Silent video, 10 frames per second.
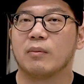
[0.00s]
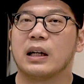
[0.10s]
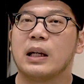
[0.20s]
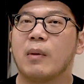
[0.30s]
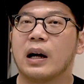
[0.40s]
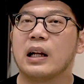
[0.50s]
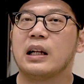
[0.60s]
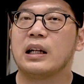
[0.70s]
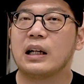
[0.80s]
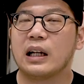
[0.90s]
bagaimana
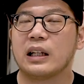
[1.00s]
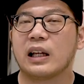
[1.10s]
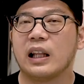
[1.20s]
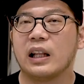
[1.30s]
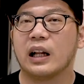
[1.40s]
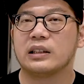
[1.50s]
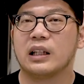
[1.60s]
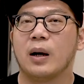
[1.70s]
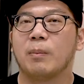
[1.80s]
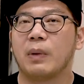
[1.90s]
dengan
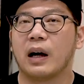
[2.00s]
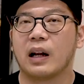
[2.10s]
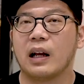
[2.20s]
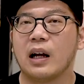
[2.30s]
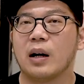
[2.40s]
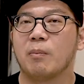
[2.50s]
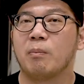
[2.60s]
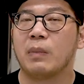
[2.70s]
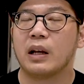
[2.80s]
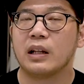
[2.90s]
kinerja para
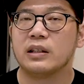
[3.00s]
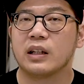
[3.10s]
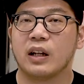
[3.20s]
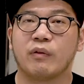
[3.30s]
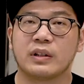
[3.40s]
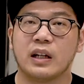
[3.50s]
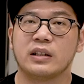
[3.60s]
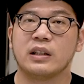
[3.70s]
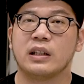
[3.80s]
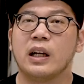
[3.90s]
manajer
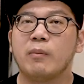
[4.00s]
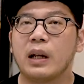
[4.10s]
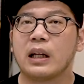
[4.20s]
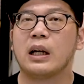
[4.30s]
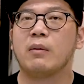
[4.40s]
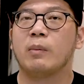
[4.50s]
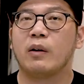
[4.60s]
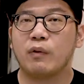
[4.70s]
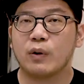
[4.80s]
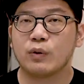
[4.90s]
investasi yang mereka
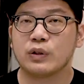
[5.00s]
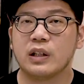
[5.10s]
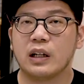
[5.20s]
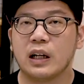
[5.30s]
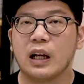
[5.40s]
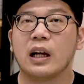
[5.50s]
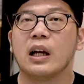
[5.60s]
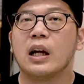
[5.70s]
memang fokusnya adalah